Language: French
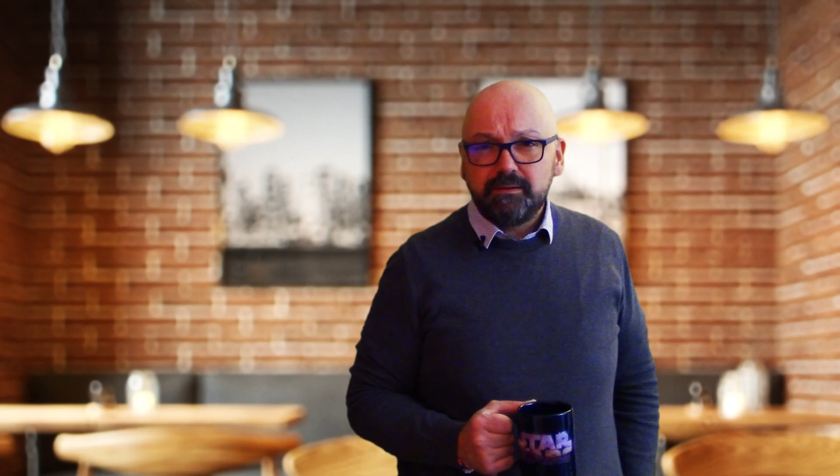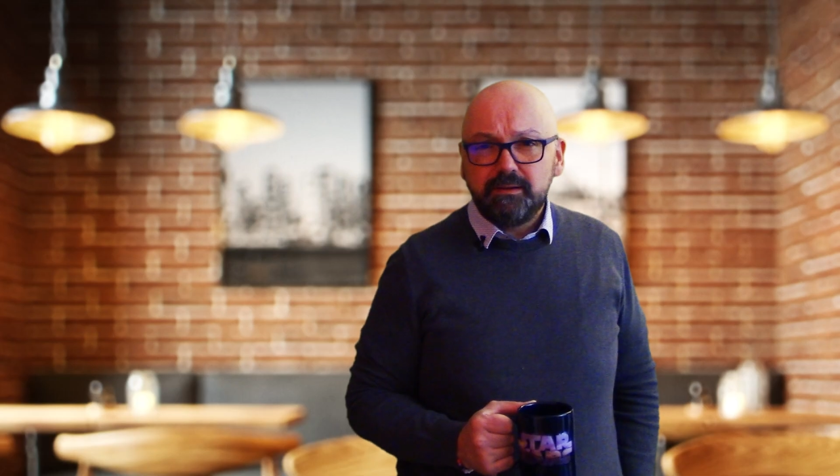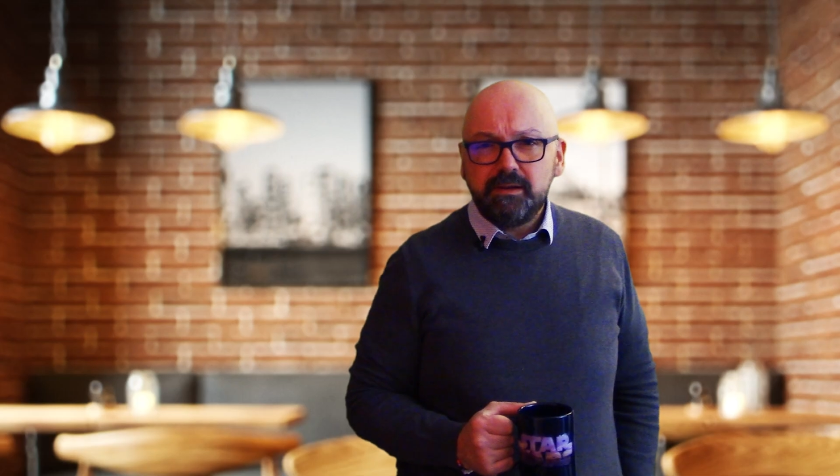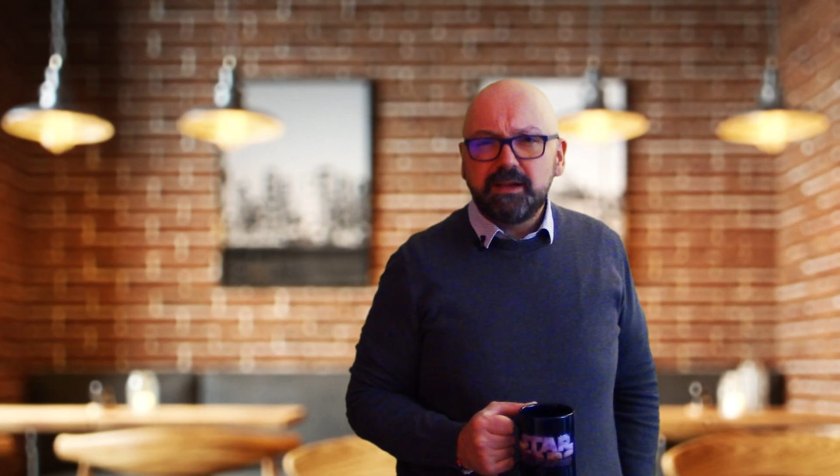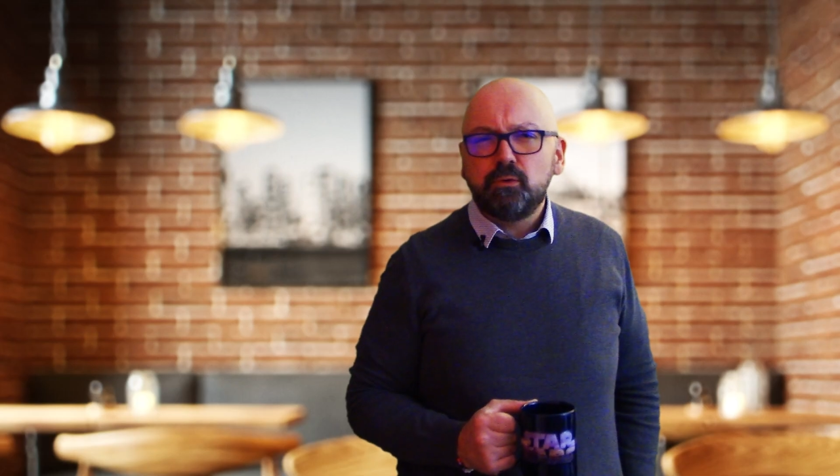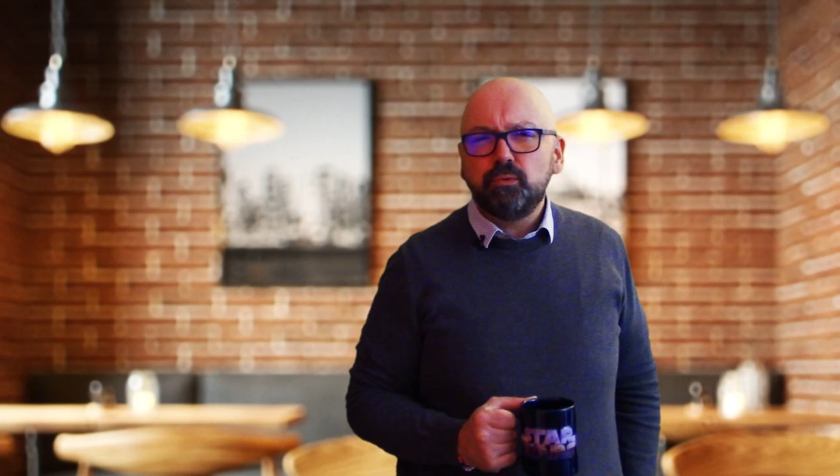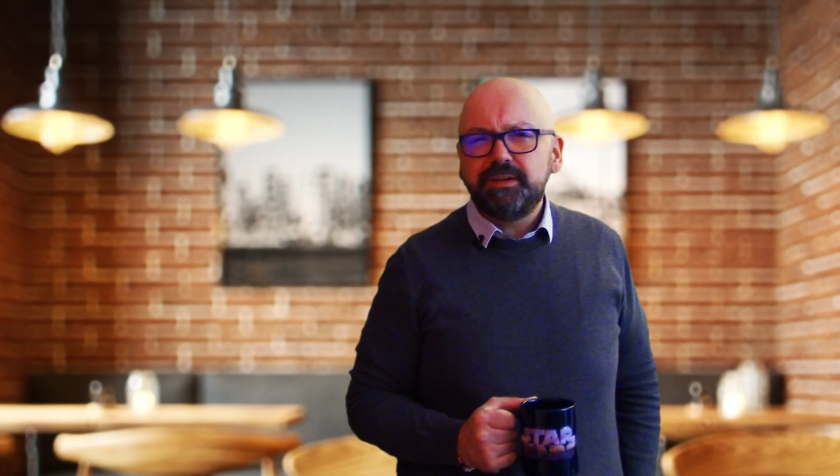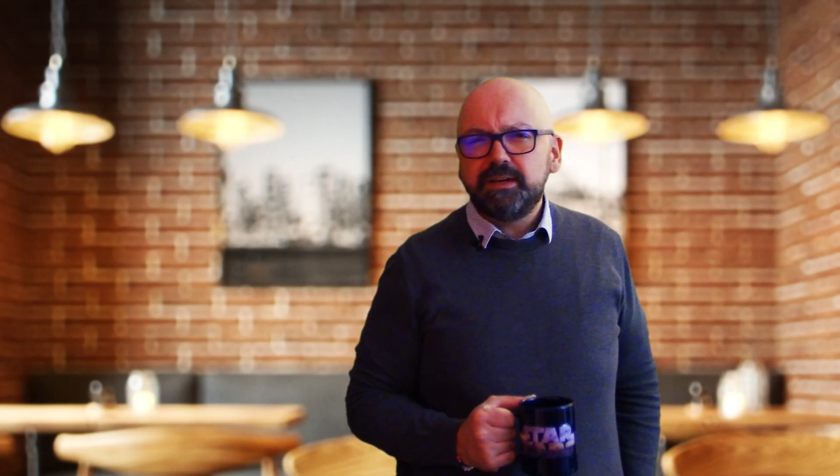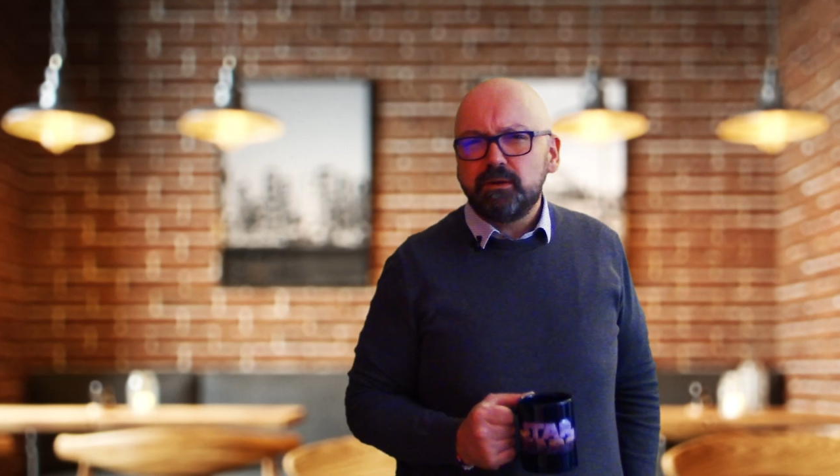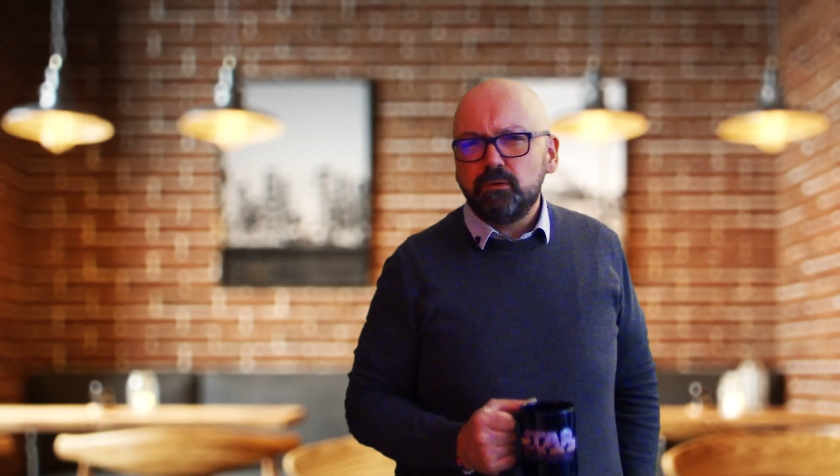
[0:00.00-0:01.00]
Les
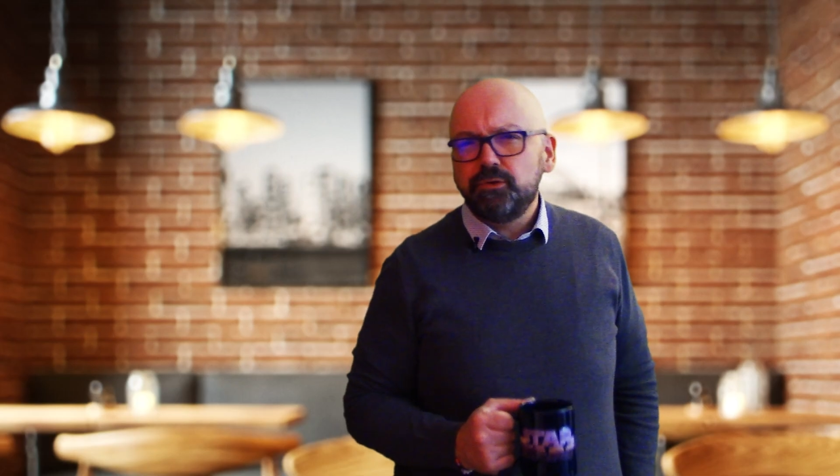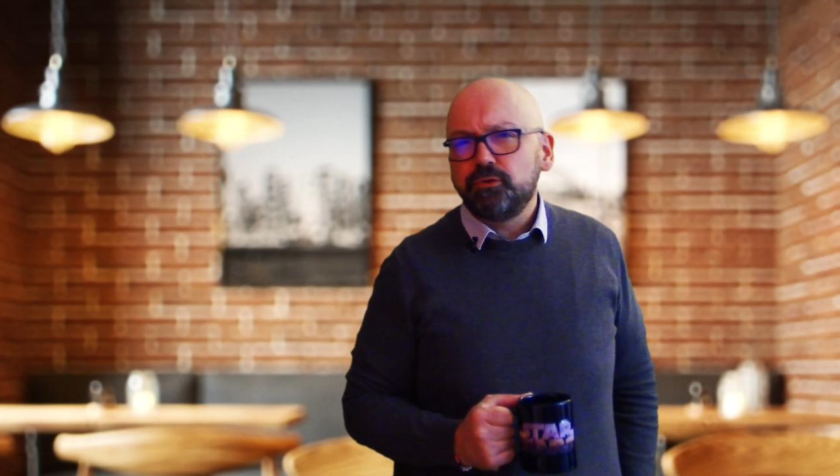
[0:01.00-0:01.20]
conséquences sont